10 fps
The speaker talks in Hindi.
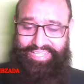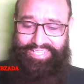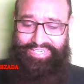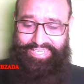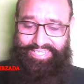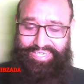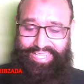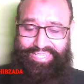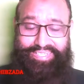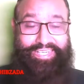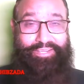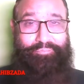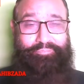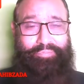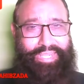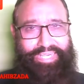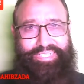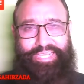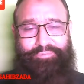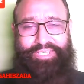रिंग नेक पैरट
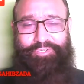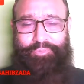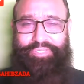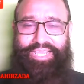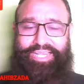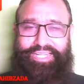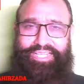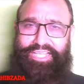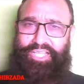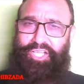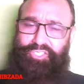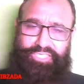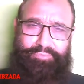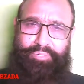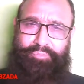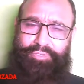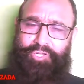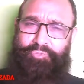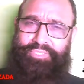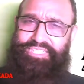का भी खूब ख्याल रखें जब कभी
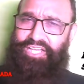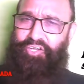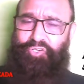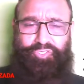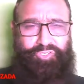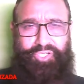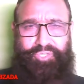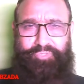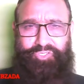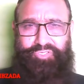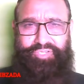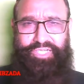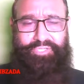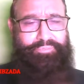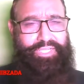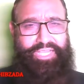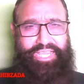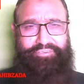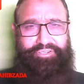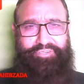कोई मसला हो तो यू आर मोस्ट वेलकम
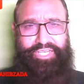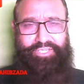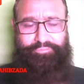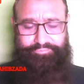एवर वेलकम